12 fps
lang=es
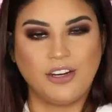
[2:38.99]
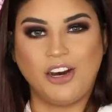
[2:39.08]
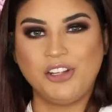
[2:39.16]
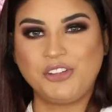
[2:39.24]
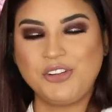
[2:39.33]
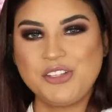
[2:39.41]

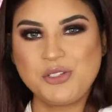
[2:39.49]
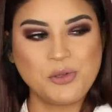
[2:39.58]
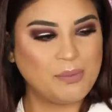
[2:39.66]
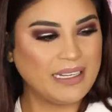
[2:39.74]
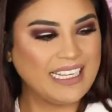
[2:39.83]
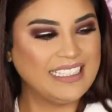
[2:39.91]
Otro de sus
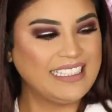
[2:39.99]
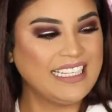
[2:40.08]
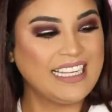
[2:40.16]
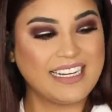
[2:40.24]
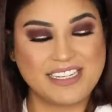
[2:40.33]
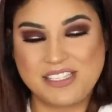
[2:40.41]
paquetes
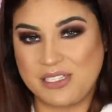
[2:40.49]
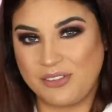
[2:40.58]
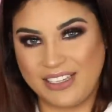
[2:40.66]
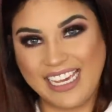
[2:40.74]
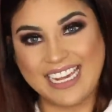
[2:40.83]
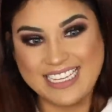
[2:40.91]
que
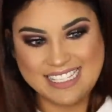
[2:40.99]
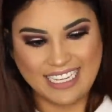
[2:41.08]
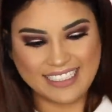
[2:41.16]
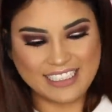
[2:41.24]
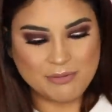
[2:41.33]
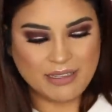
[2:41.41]
recibí
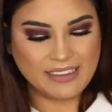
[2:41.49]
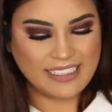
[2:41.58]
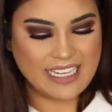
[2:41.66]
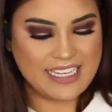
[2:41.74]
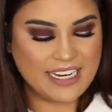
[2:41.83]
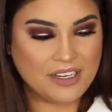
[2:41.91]
exactamente
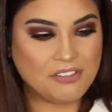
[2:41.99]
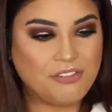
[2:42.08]
ayer